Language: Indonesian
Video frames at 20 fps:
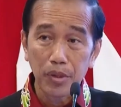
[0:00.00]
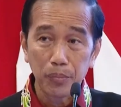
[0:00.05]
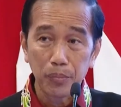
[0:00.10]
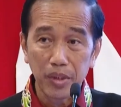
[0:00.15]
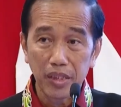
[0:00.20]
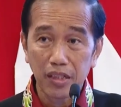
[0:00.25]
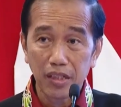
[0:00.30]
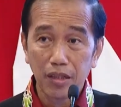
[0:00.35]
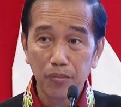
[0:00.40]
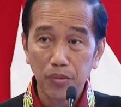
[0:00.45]

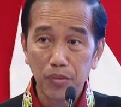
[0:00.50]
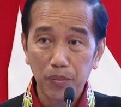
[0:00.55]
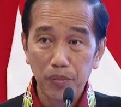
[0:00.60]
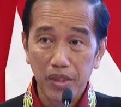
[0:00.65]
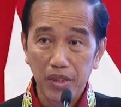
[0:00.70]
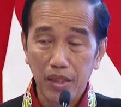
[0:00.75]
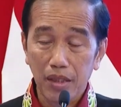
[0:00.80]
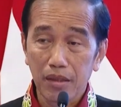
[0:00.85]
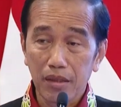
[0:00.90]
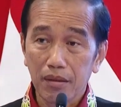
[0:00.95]

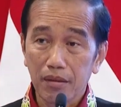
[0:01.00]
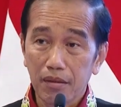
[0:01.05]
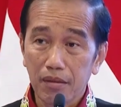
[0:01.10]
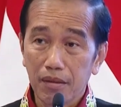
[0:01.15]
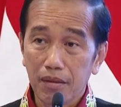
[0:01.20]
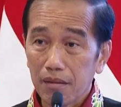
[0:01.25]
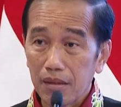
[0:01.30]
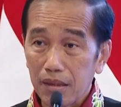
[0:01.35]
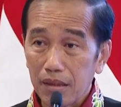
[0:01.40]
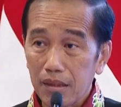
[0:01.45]
pimpinan-pimpinan
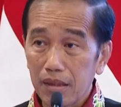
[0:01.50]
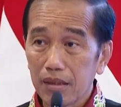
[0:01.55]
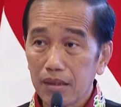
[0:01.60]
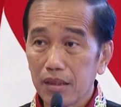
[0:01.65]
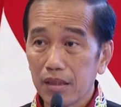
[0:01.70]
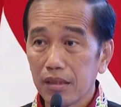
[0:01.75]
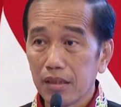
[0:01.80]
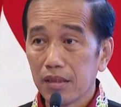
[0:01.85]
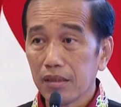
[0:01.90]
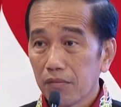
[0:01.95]
tinggi
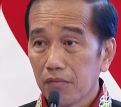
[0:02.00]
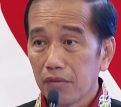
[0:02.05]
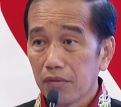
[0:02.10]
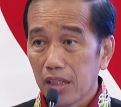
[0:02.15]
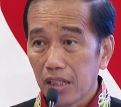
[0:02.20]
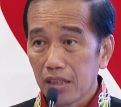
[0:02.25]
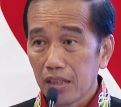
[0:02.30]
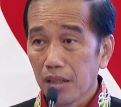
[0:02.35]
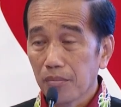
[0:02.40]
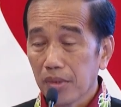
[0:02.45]
di
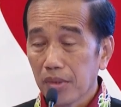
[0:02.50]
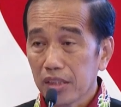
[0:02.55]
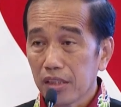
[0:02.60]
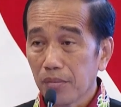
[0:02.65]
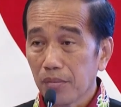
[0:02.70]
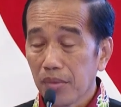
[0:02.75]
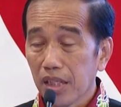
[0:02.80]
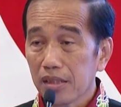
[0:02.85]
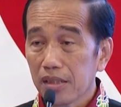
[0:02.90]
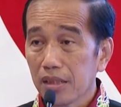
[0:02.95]
wilayah
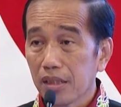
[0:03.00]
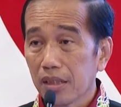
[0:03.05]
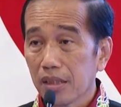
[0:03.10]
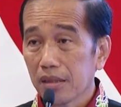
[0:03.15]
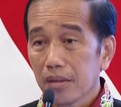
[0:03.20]
masing-masing.